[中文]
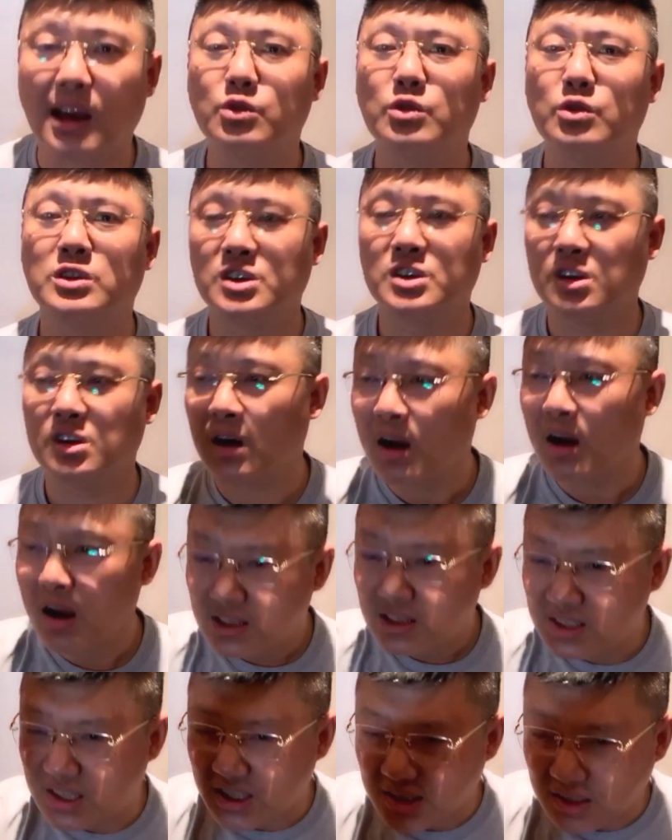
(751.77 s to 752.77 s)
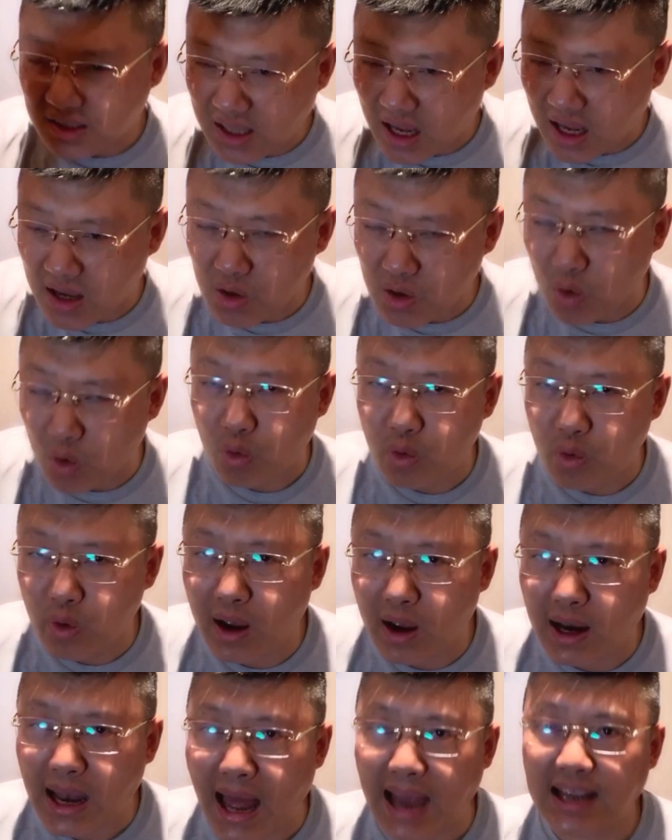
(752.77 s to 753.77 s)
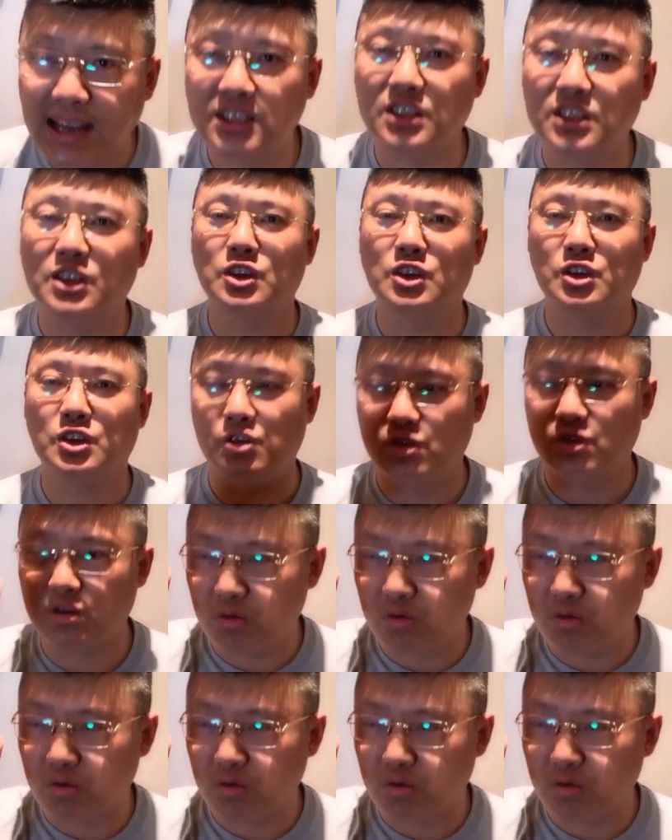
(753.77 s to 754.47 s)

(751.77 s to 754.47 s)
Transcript: 句诗，“青天有月来几时，